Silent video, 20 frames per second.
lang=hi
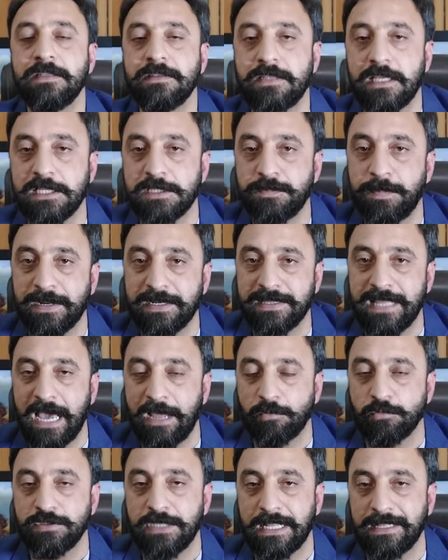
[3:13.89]
दस
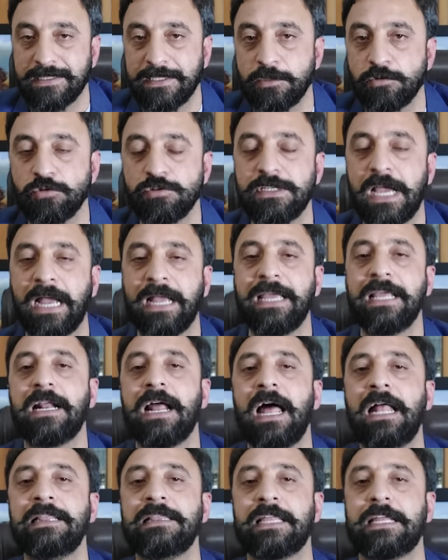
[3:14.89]
बरदार हो जाती हैं तो जहांगीर
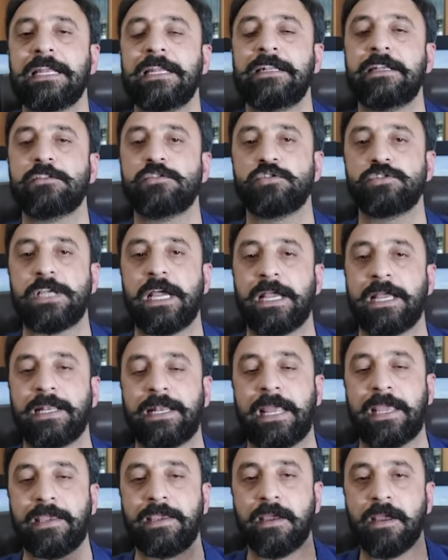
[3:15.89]
खान तरीन ने सोचा कि
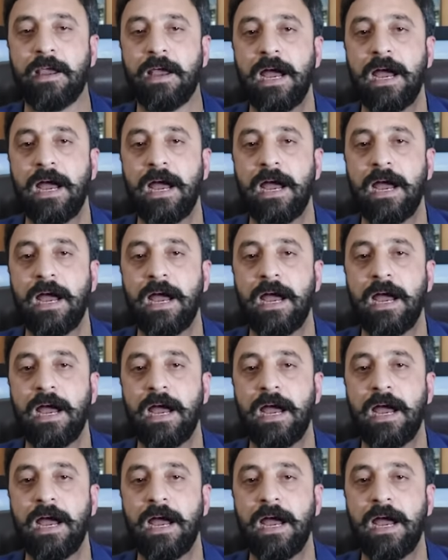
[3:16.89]
नहीं